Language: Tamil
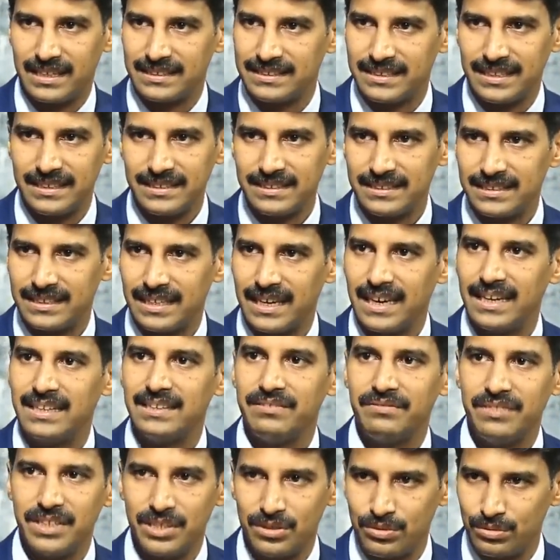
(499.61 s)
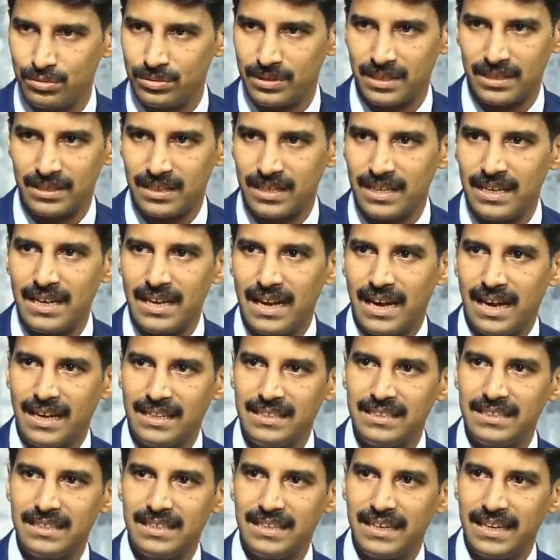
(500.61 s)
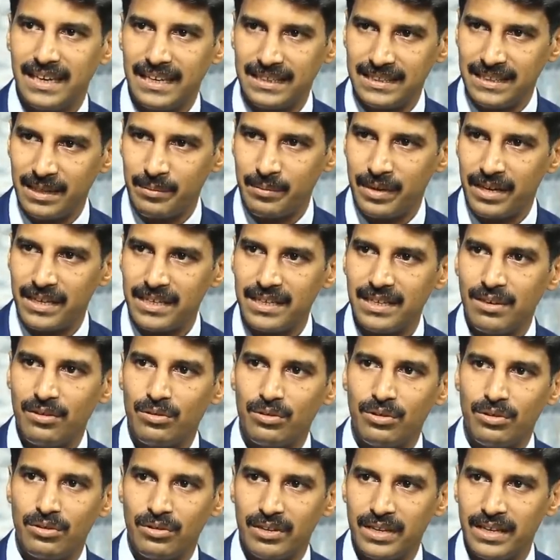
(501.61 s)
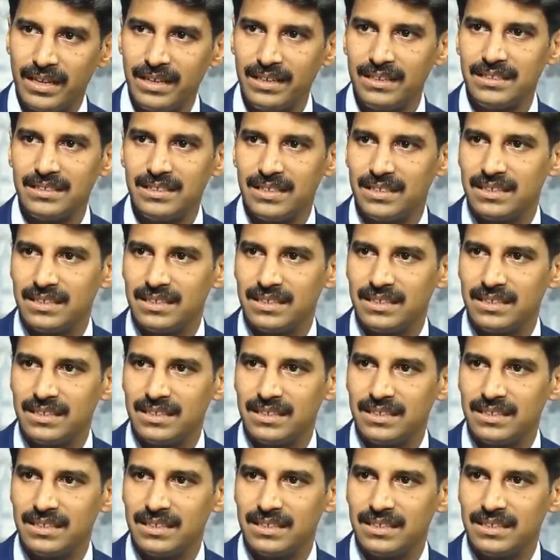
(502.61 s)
அசஸ் அண்ட் வி டூ தட் அதுக்கு ஏற்ற மாதிரி அவங்களுடைய